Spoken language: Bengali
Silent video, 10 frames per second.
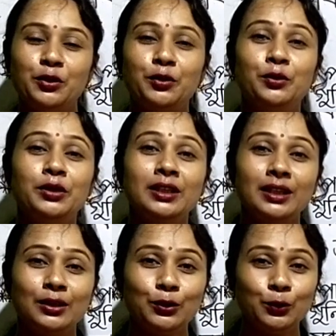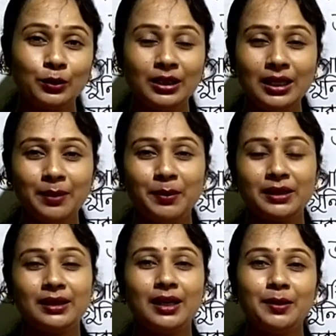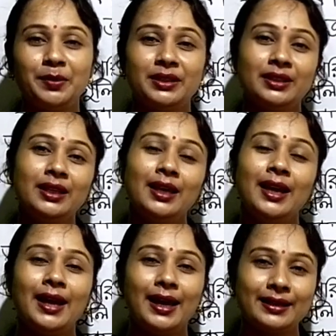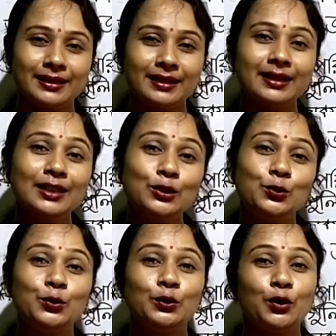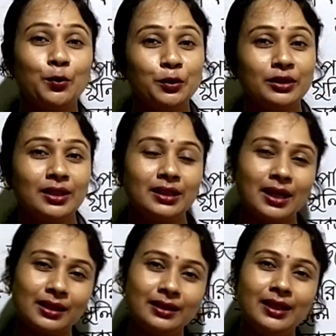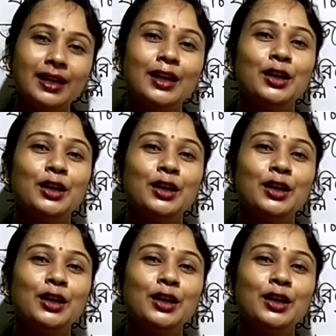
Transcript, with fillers: বর্ণগুলি দুটি বা তার বেশি একসাথে যুক্ত অবস্থায় থাকলে